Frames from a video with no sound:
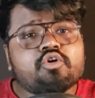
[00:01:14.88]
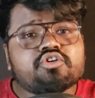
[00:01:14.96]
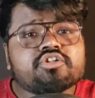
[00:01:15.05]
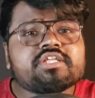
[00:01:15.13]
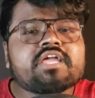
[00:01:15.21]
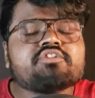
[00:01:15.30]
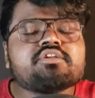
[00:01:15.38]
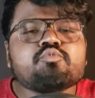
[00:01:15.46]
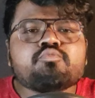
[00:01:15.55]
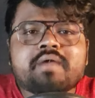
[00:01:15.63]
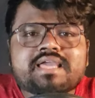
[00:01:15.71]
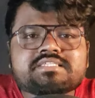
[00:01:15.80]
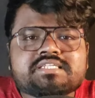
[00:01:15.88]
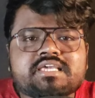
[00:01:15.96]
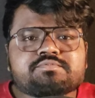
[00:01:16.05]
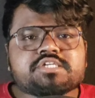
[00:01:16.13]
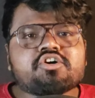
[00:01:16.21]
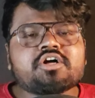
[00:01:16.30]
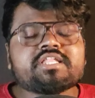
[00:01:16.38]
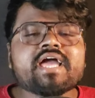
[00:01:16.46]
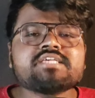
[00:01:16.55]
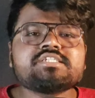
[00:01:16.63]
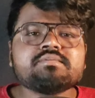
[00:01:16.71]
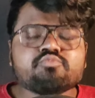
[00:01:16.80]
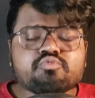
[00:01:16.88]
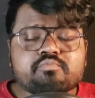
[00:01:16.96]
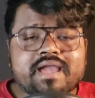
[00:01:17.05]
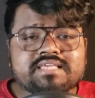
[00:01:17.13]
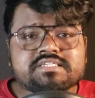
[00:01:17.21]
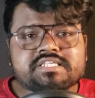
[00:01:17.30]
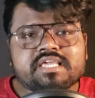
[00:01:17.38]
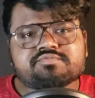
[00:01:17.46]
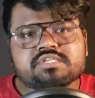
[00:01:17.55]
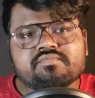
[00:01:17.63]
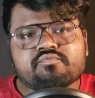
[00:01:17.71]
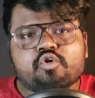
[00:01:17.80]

অন্যদিকে যদি মুম্বাই সিটিএফসির কথায় আসি মুম্বাই সিটিএফসি